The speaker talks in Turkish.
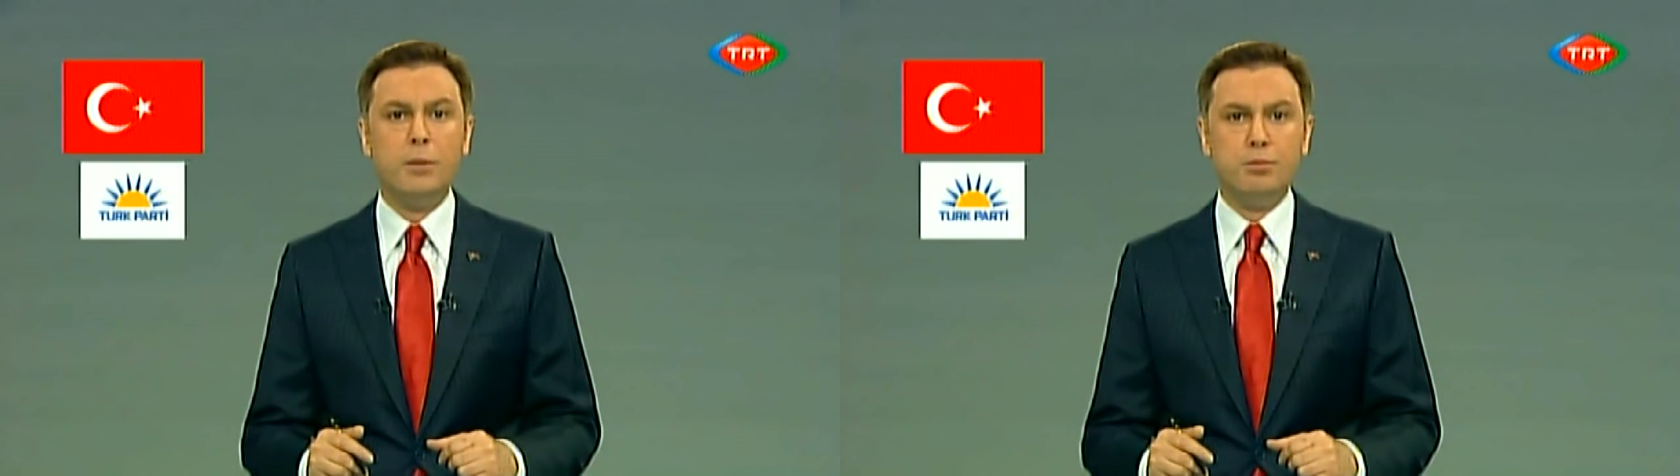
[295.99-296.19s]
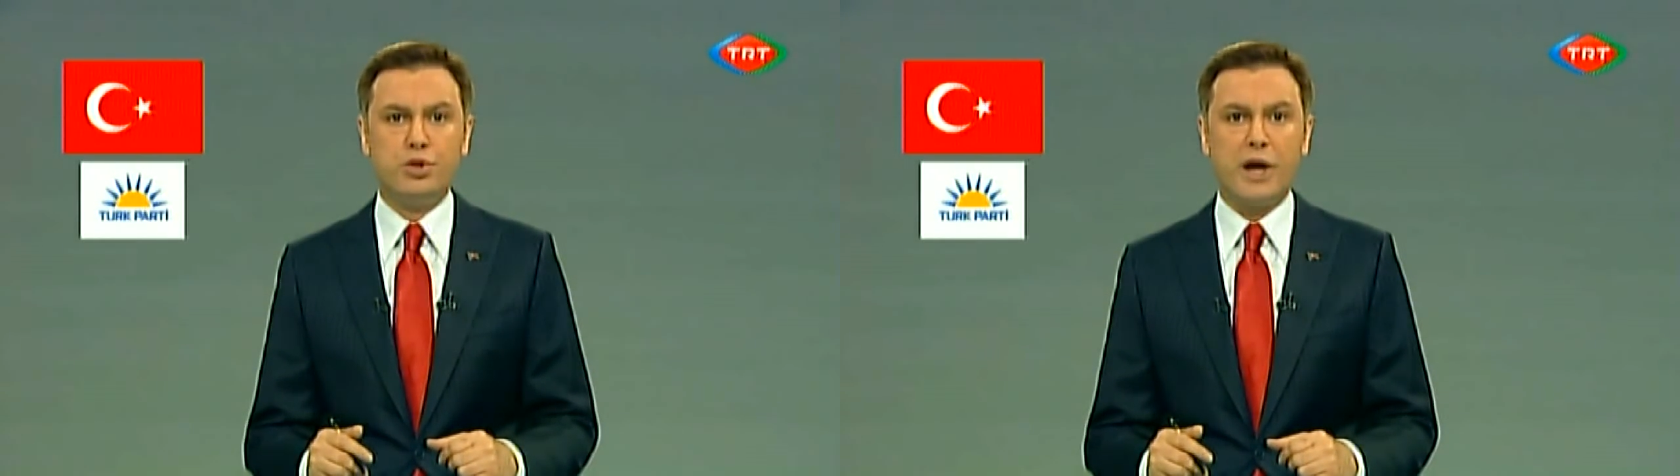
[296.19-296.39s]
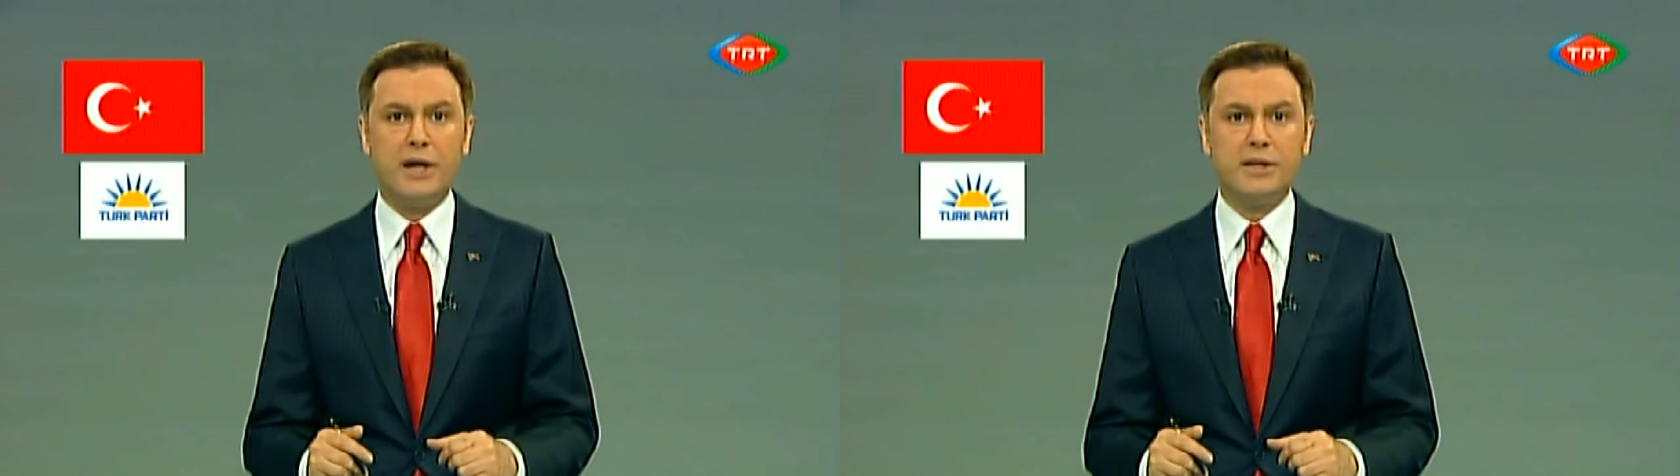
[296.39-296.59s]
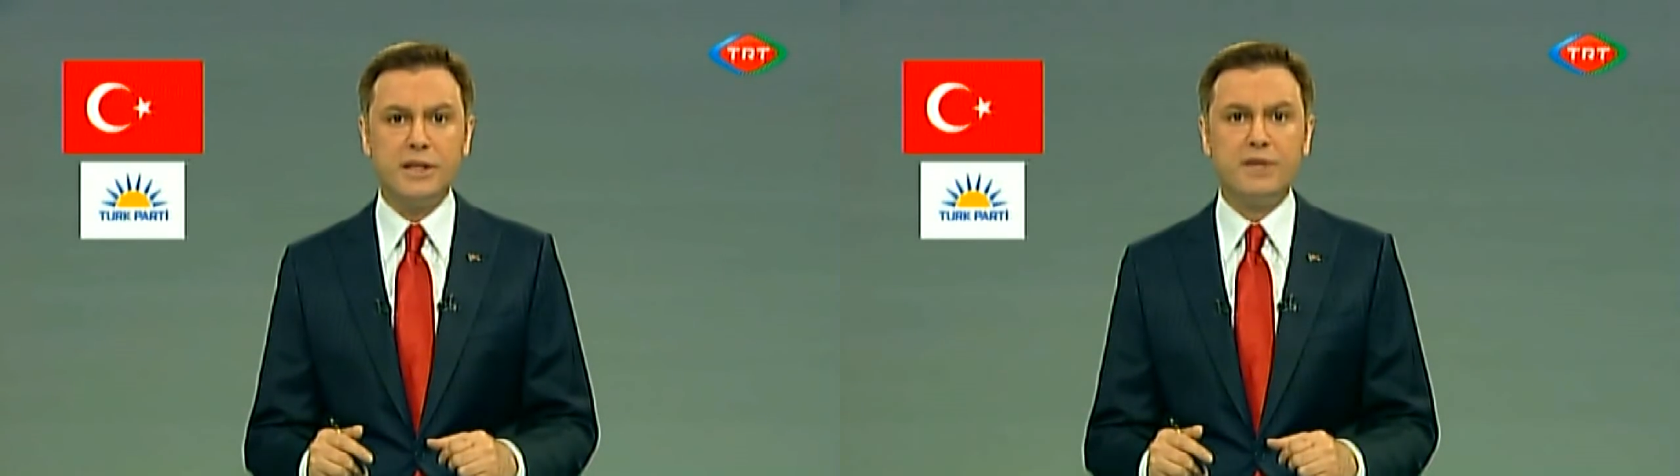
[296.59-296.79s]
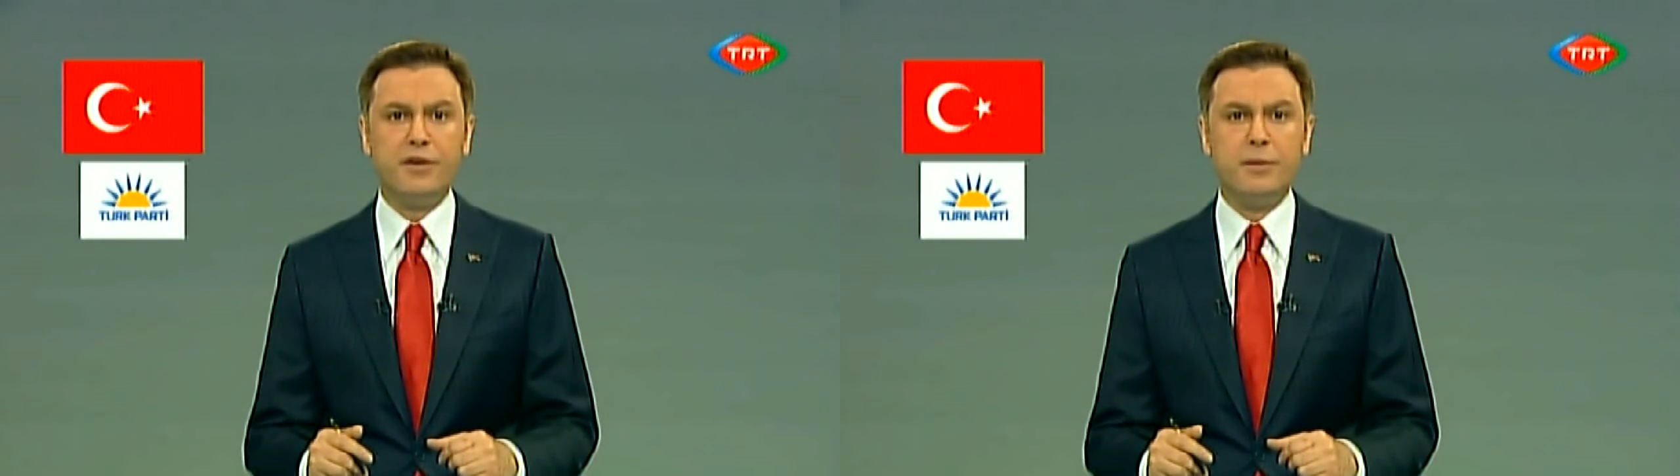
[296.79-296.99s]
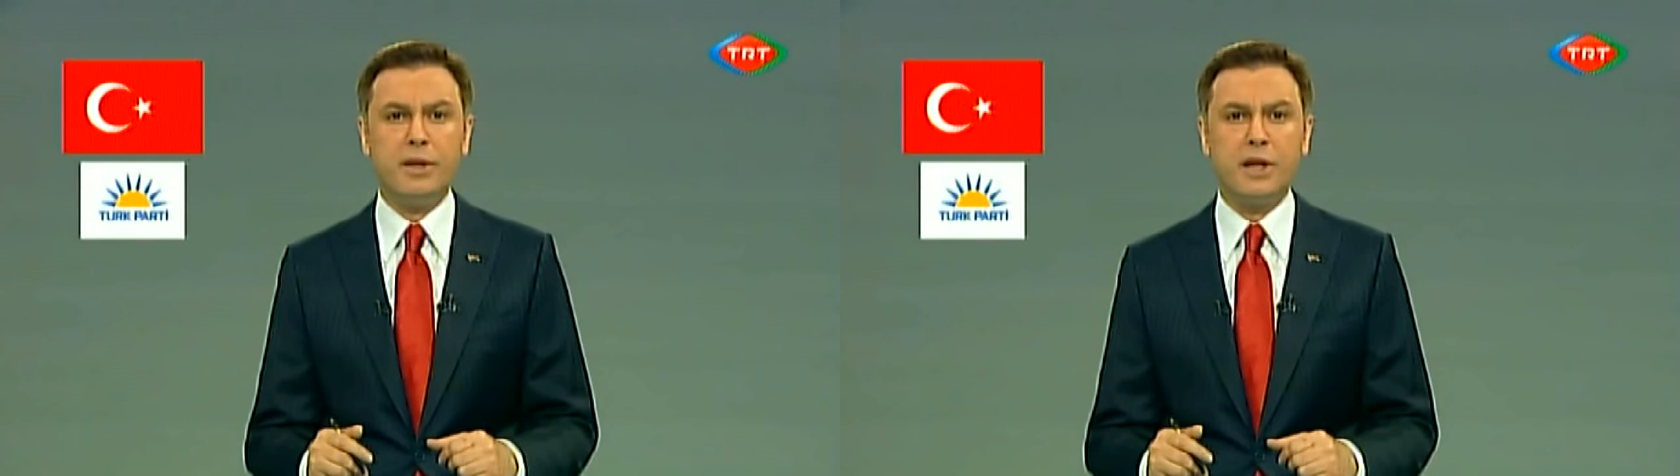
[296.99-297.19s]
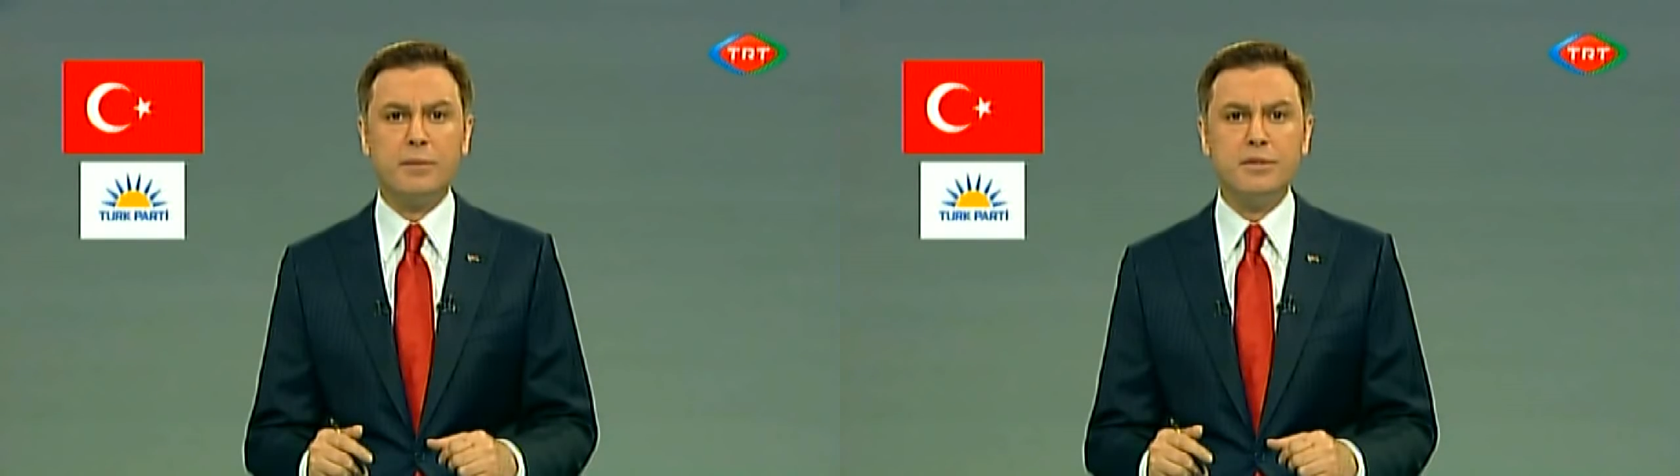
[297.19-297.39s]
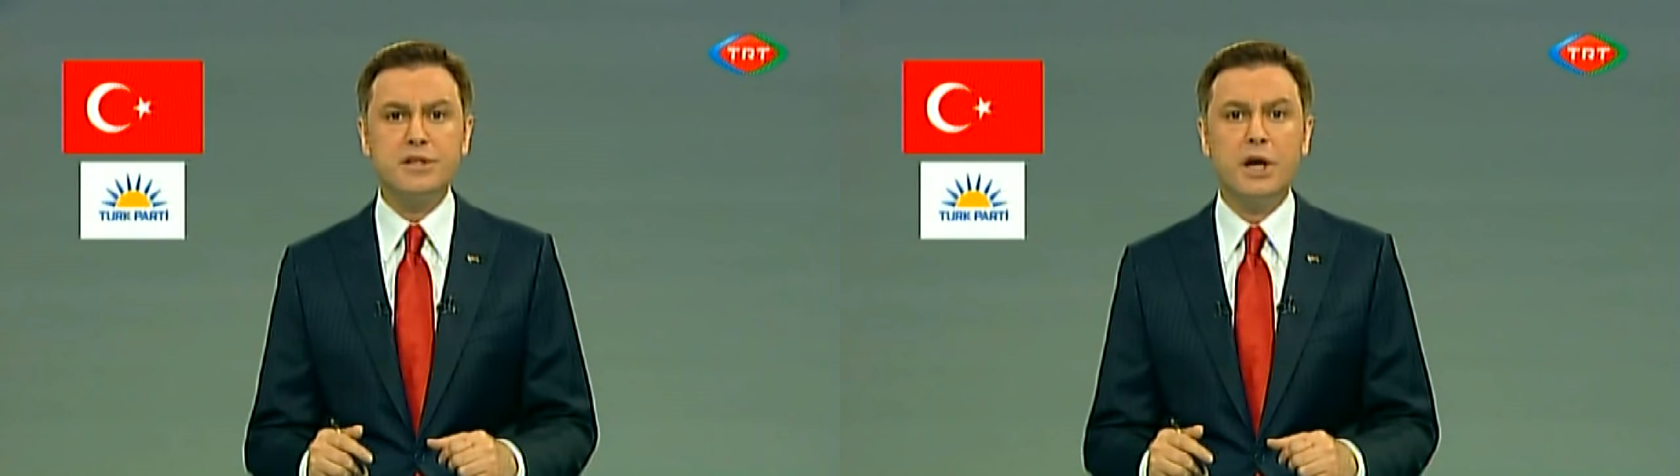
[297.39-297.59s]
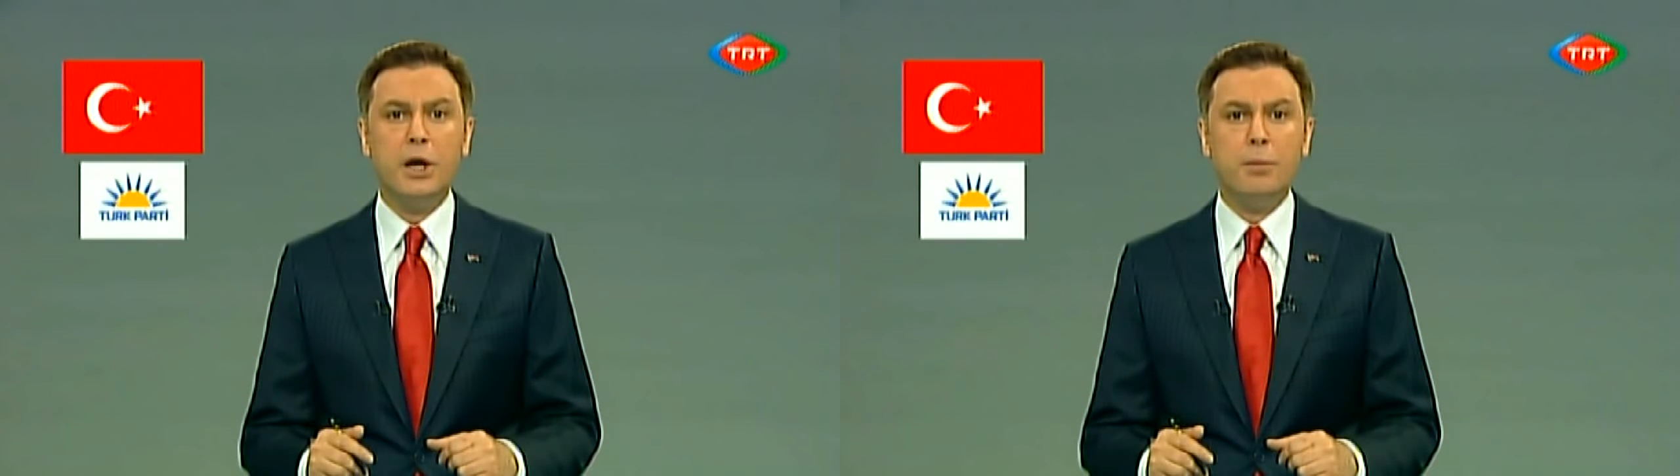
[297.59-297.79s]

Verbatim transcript: Müteahhitlik firmalarımız